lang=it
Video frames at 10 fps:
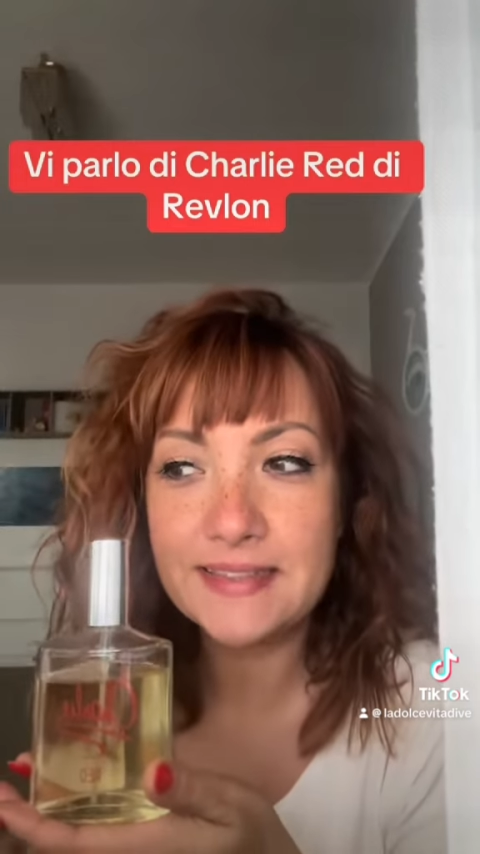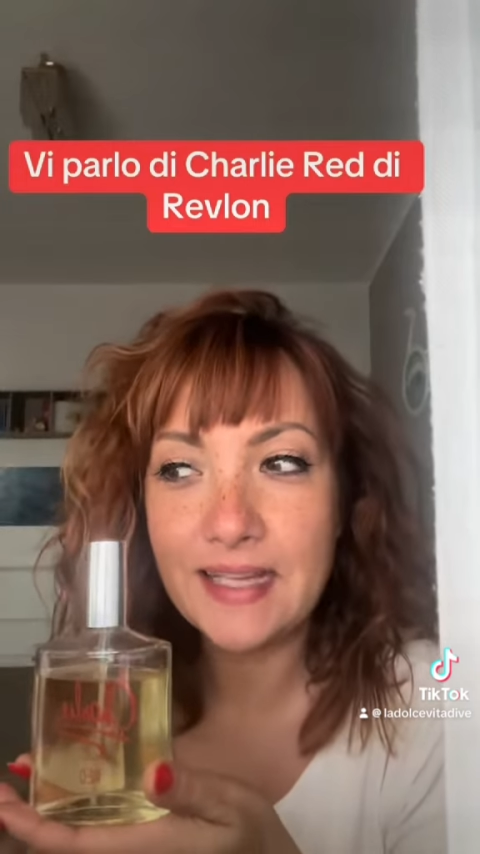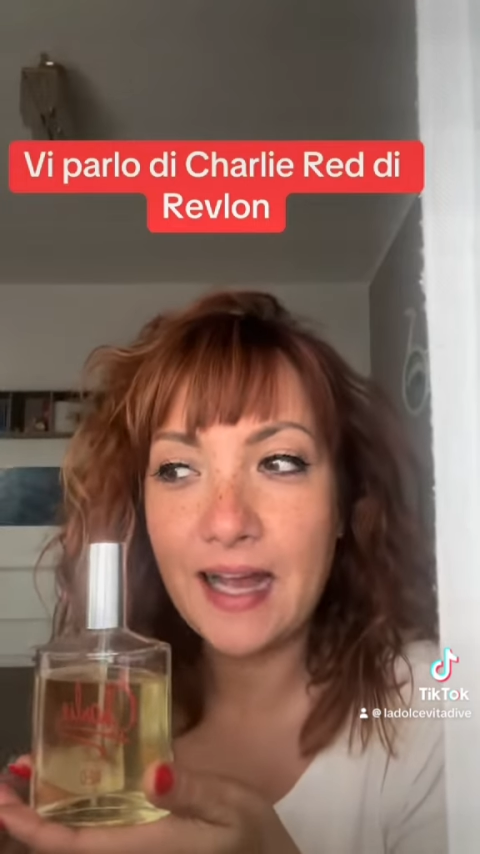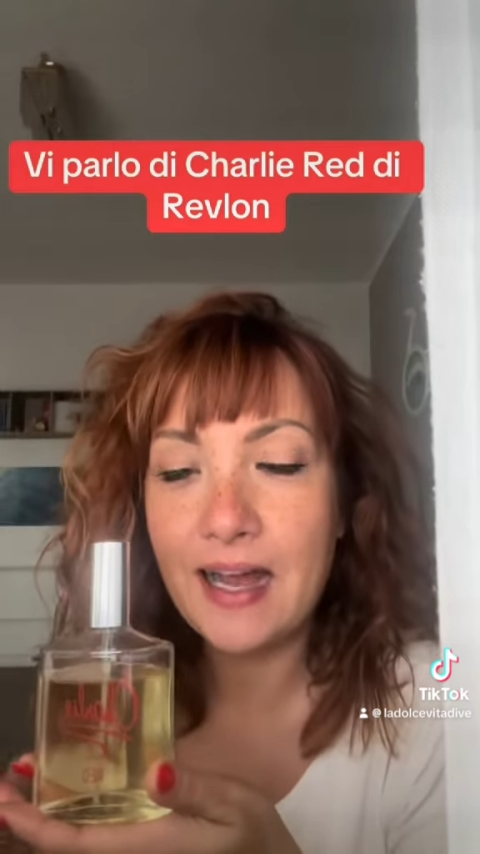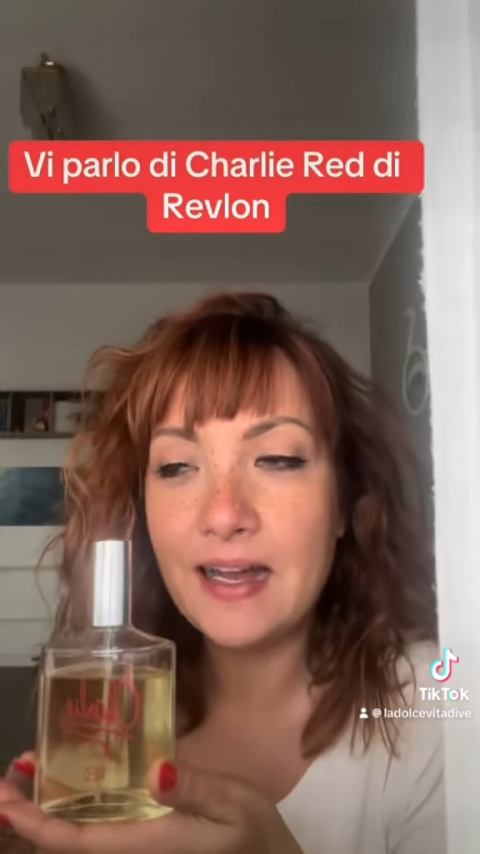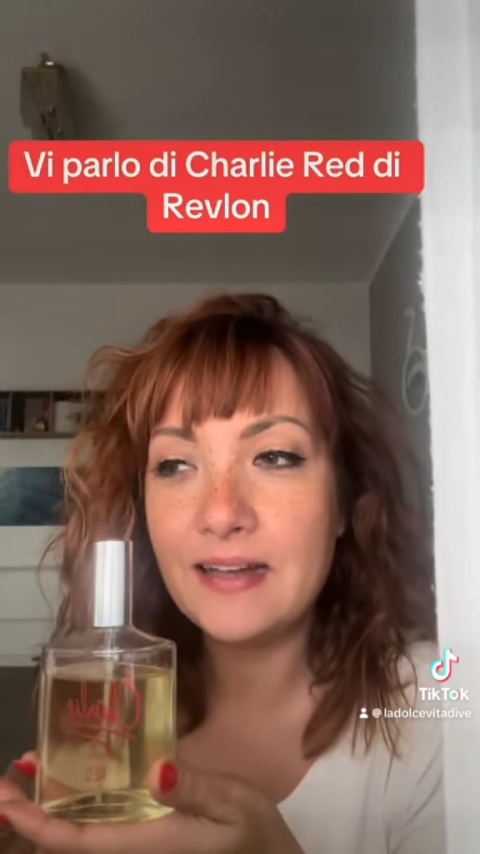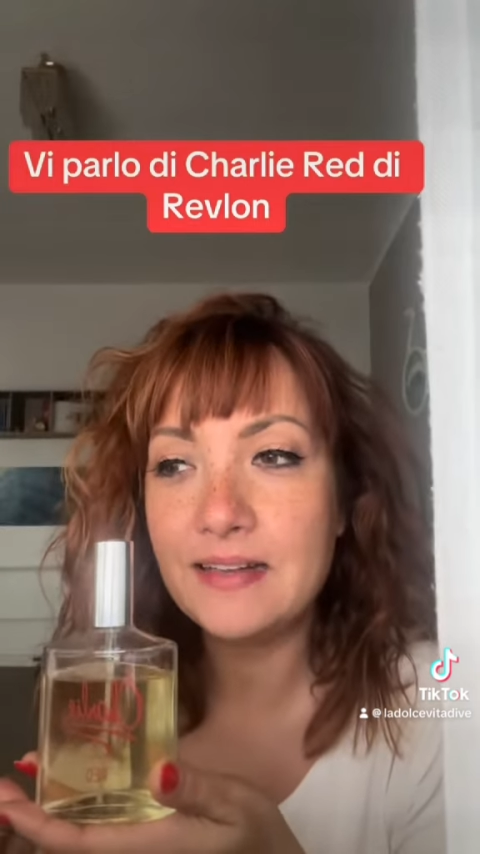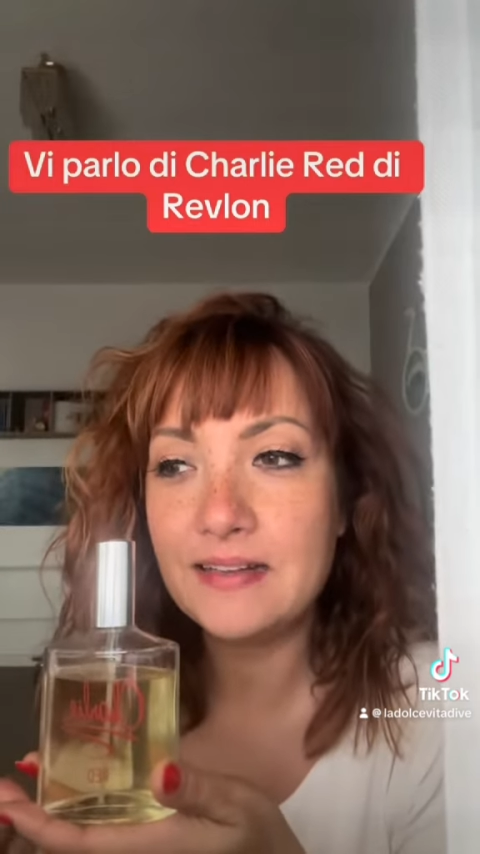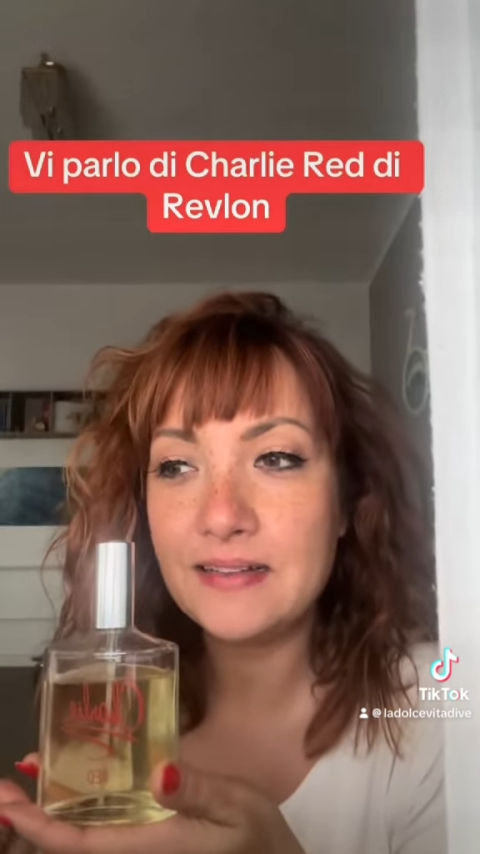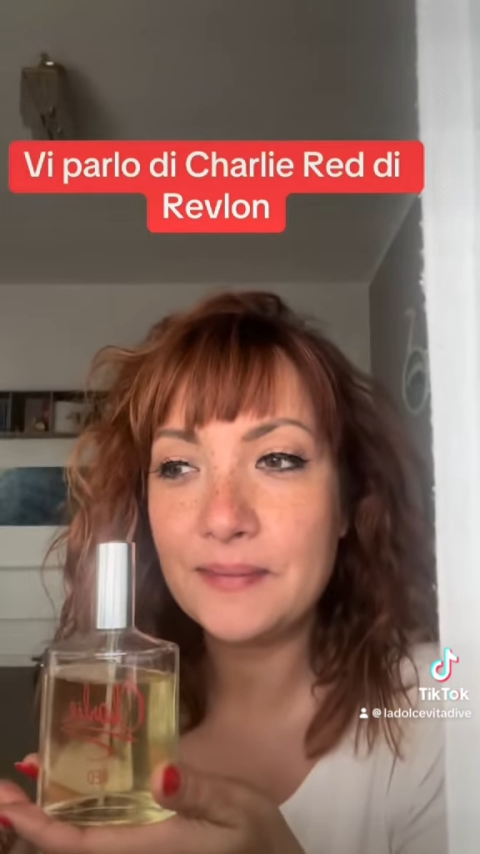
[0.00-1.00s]
sa
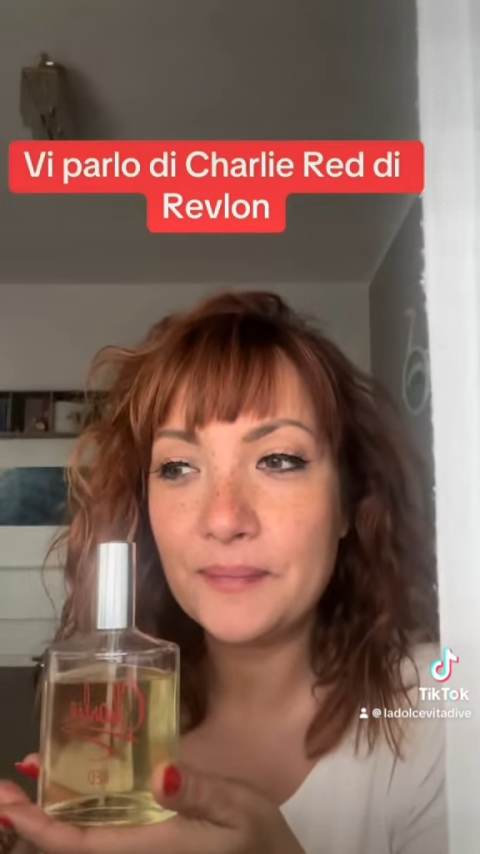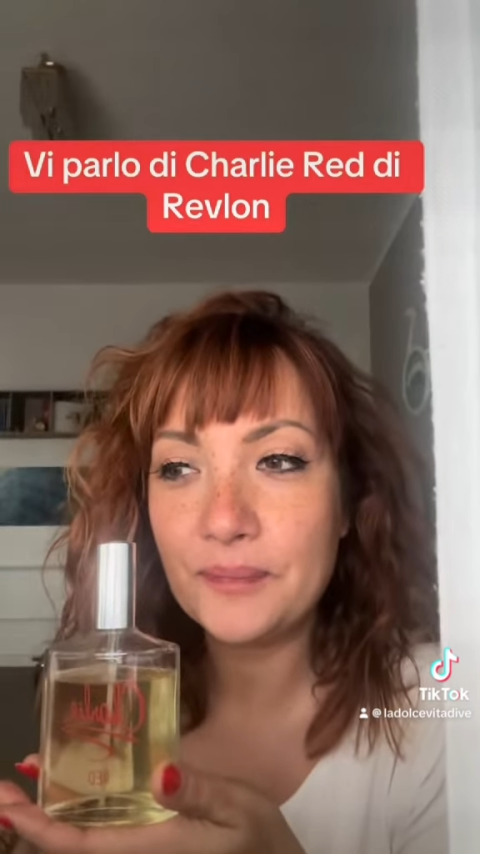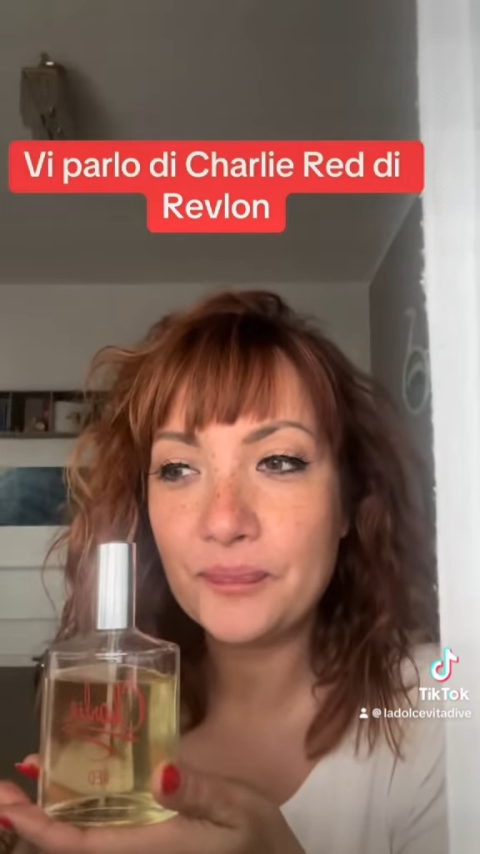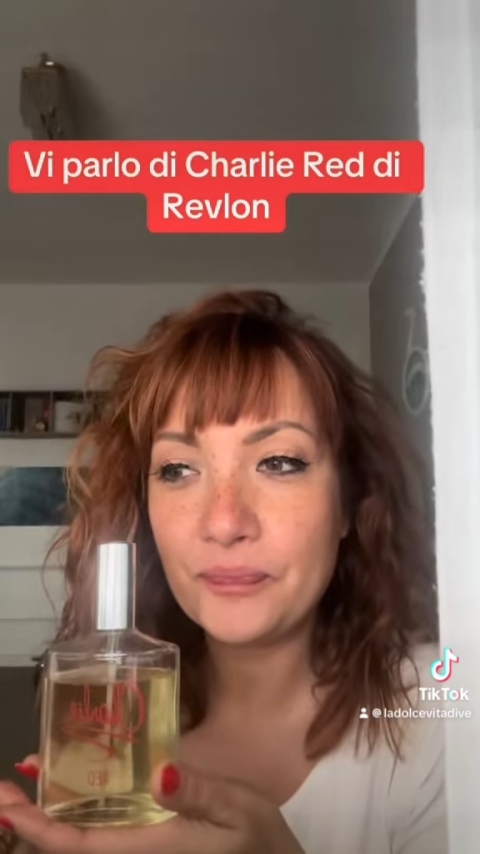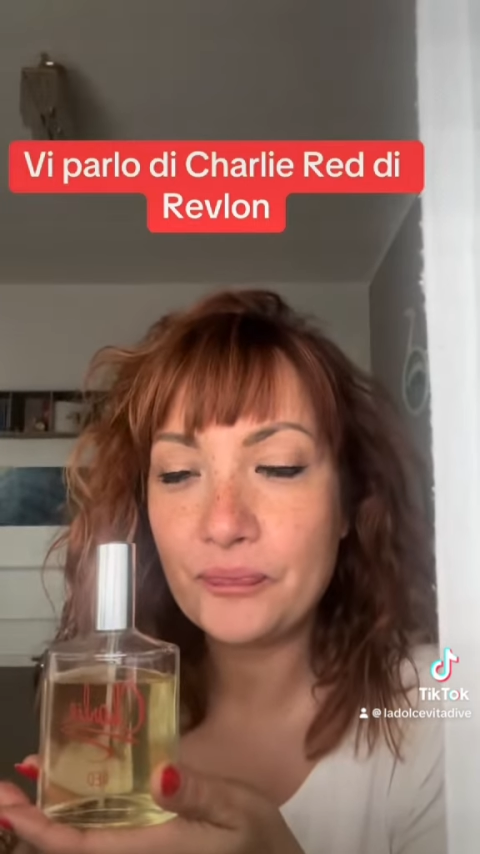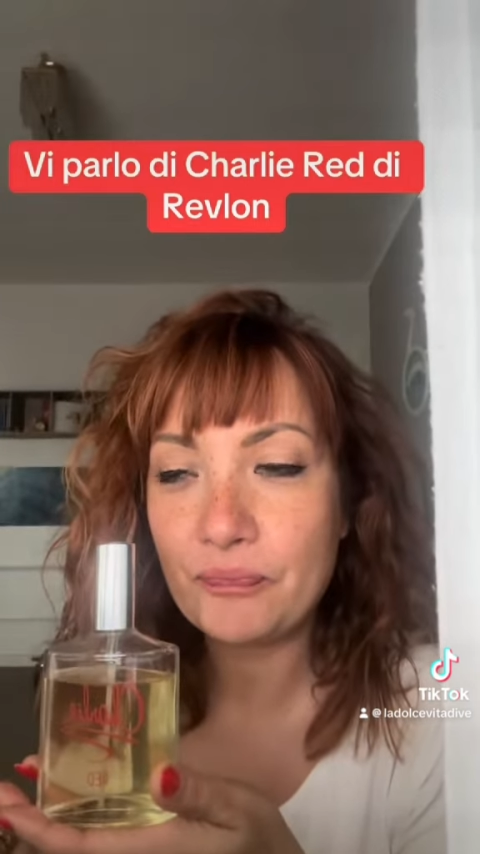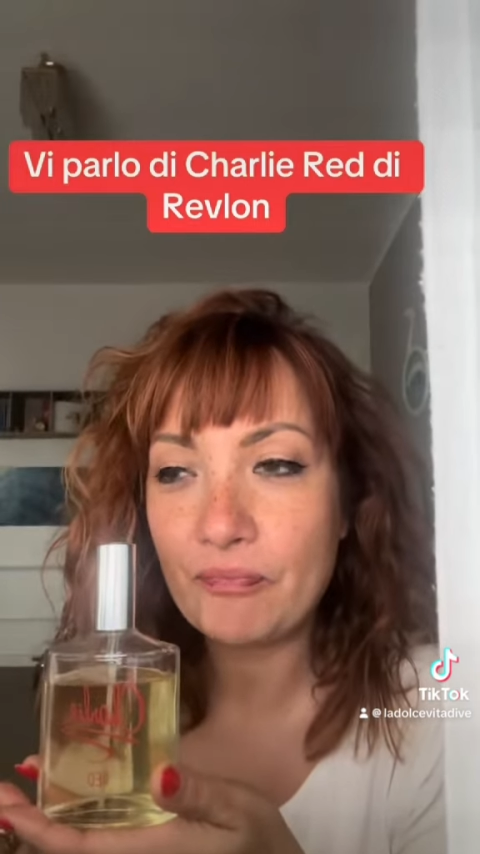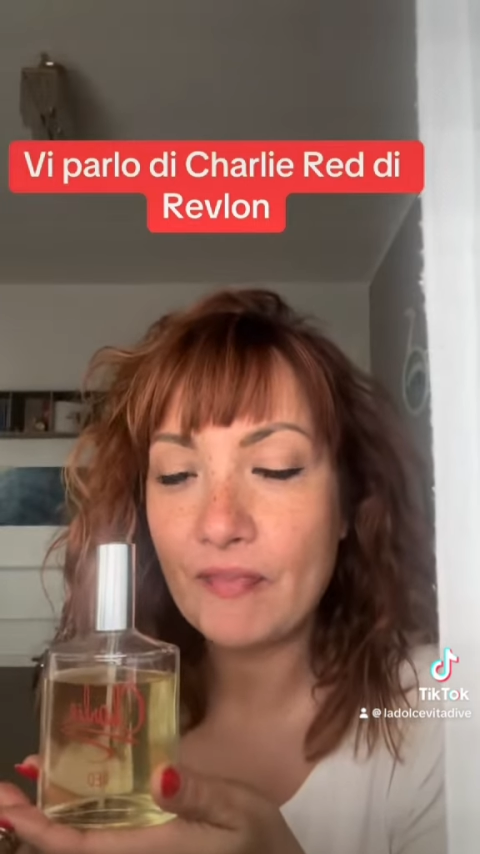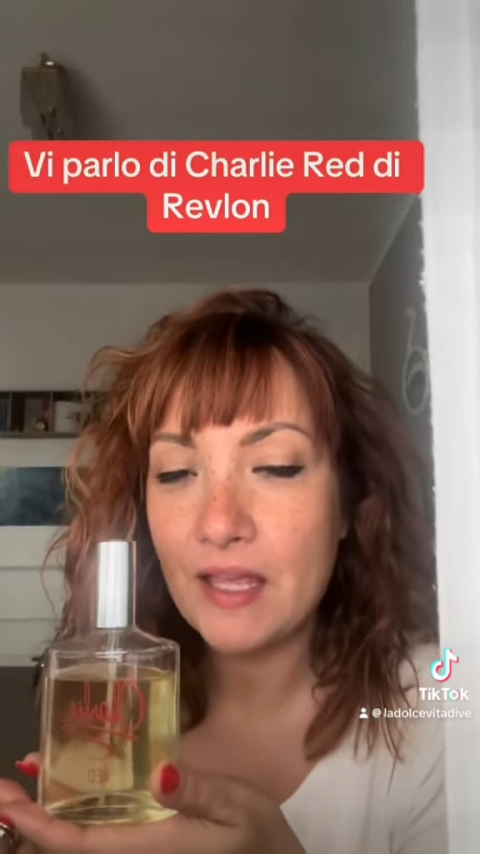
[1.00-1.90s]
um,